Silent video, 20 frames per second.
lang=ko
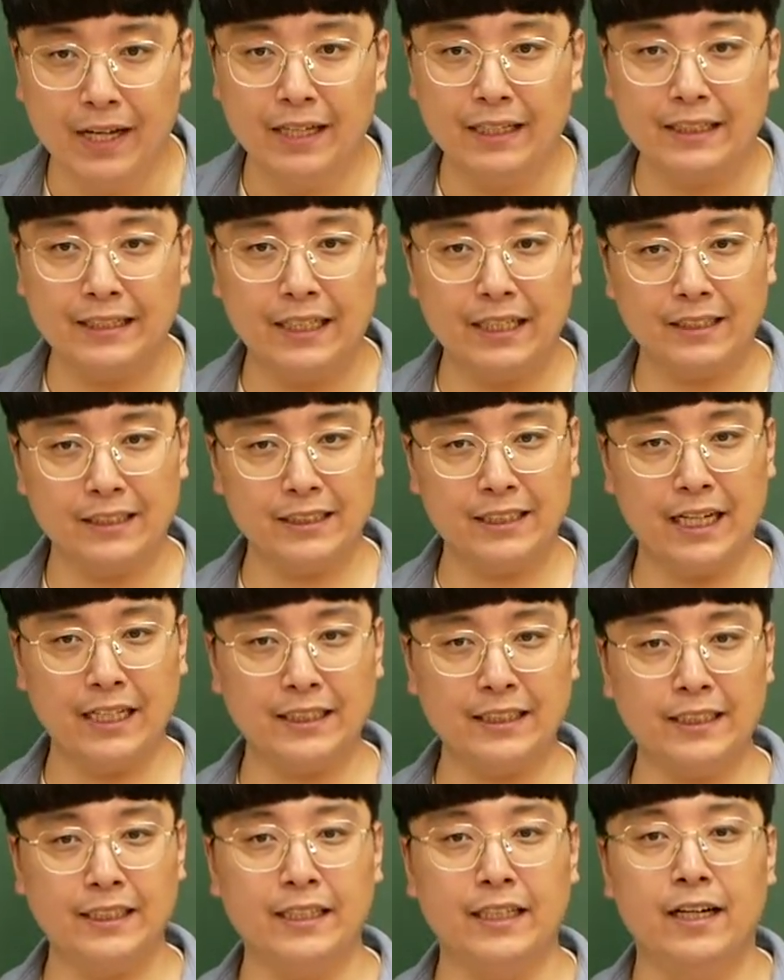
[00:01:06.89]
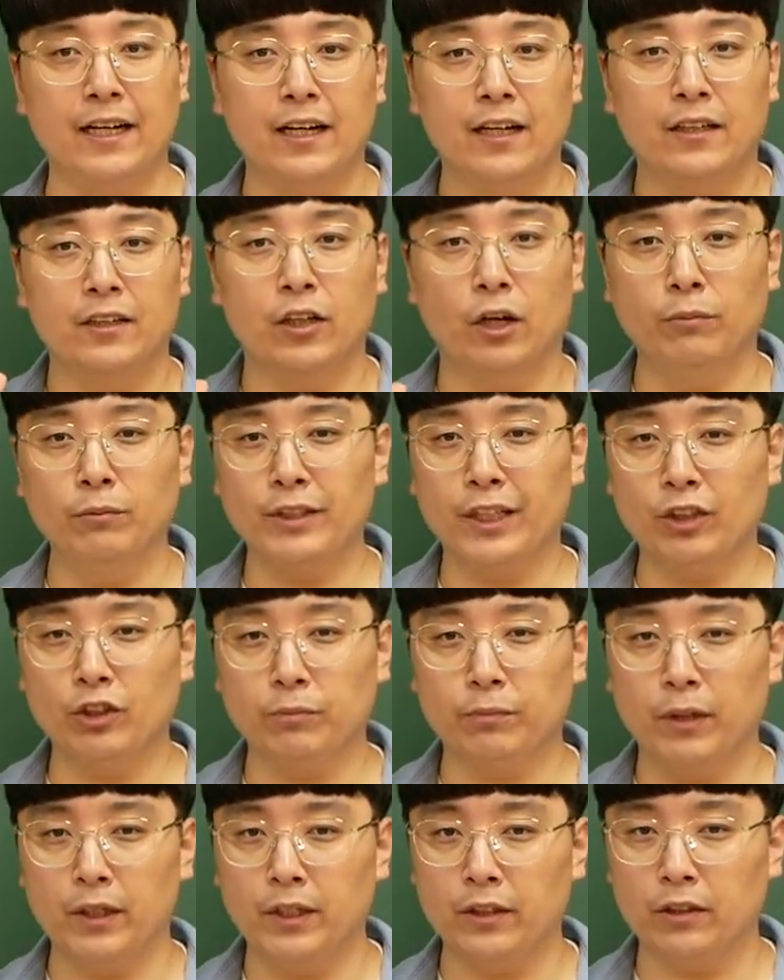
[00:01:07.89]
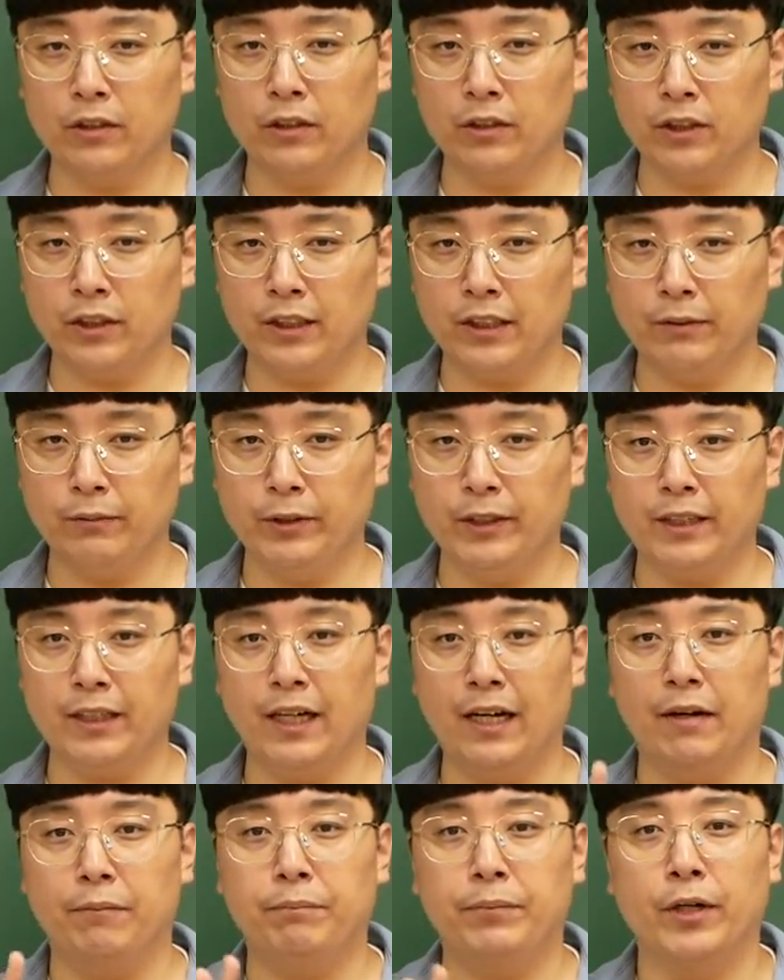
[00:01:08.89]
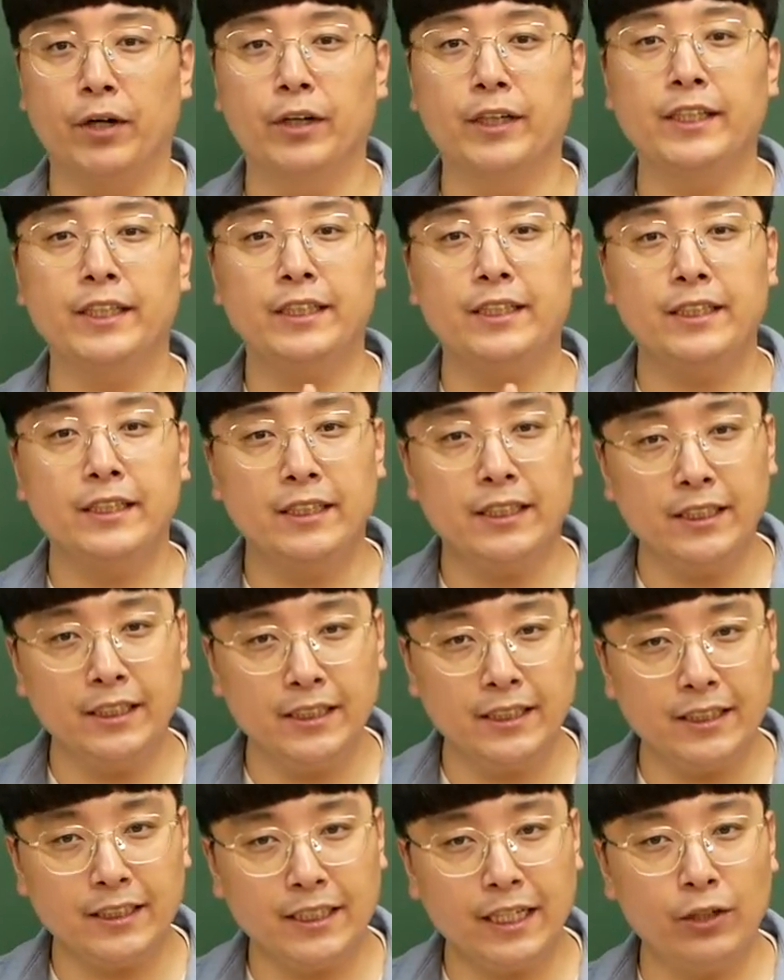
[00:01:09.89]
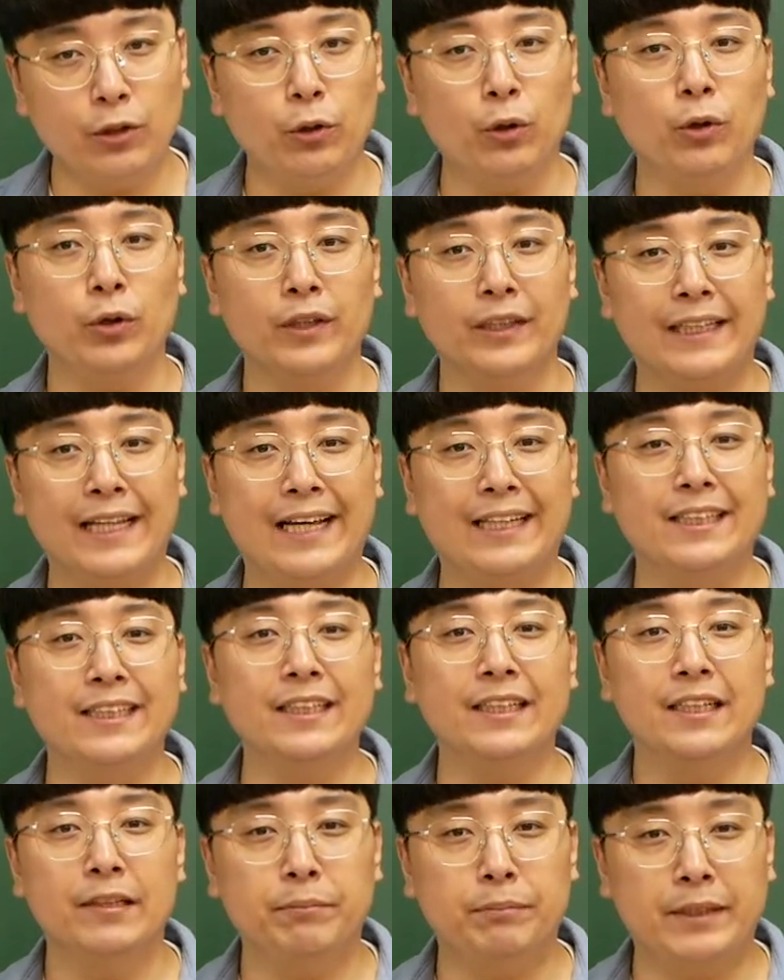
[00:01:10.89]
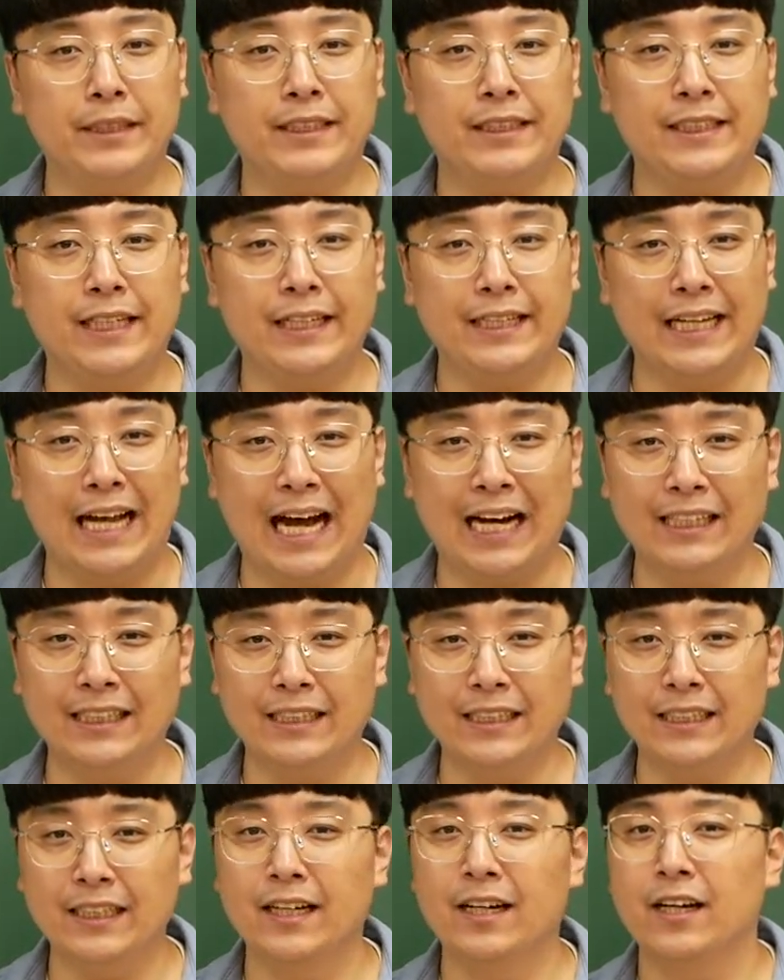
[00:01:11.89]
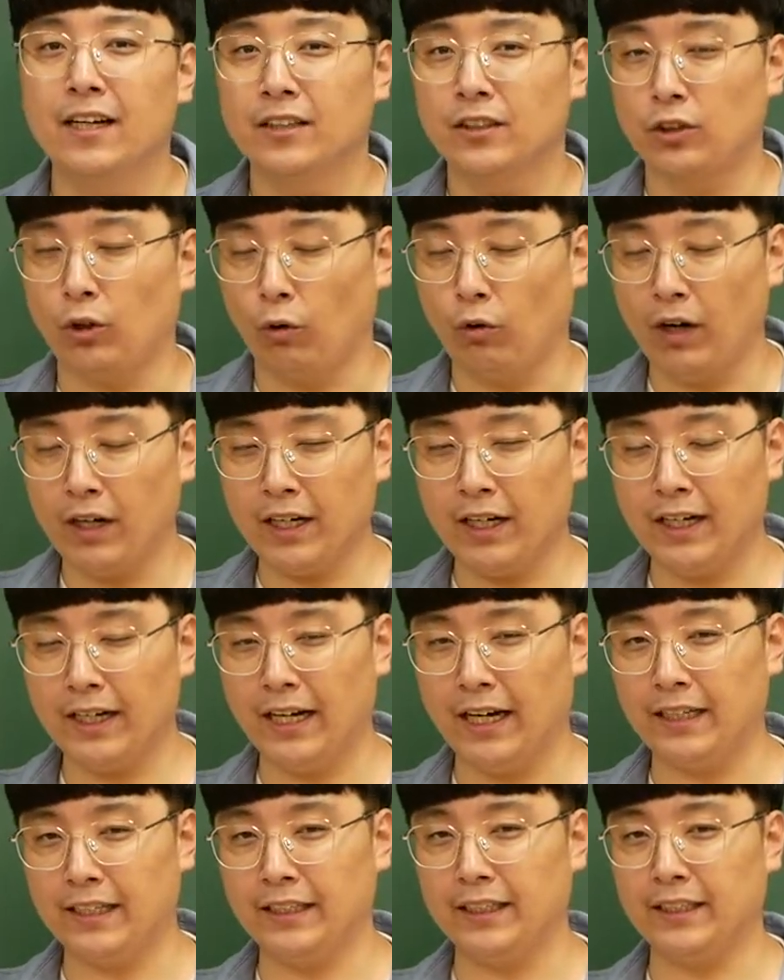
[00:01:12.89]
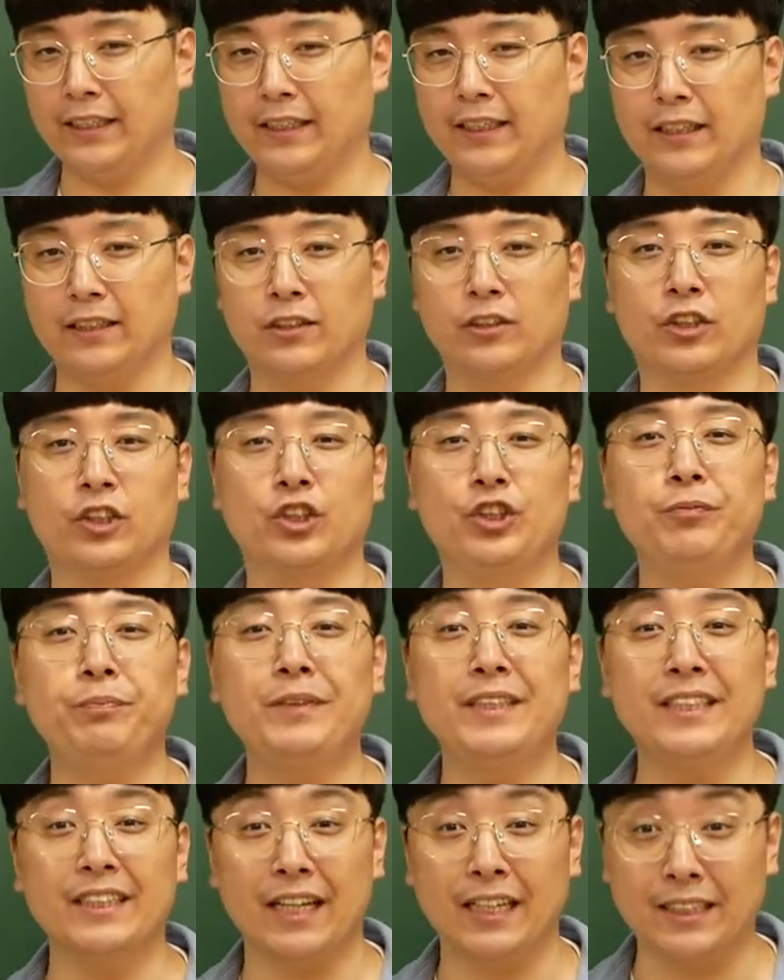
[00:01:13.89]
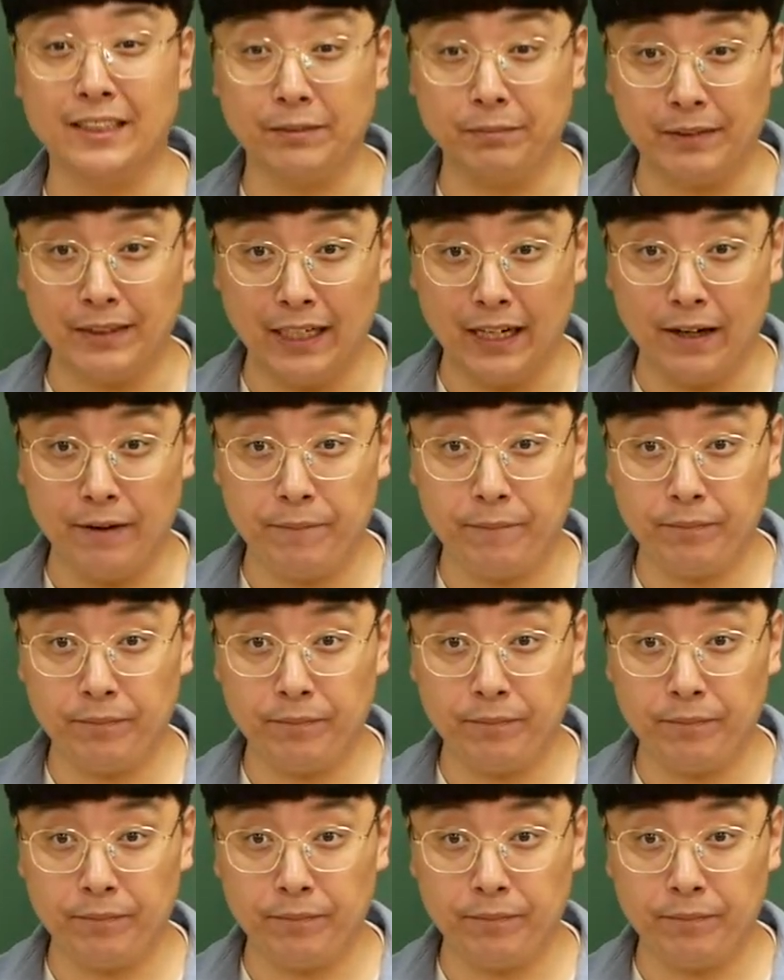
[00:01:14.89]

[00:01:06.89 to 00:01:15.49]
그래서 사실 너무나도 멀리 떨어져 있다 보니까 별이 실제로 내는 빛의 양을 정확하게 알아내기가 그렇게 쉽지는 않습니다.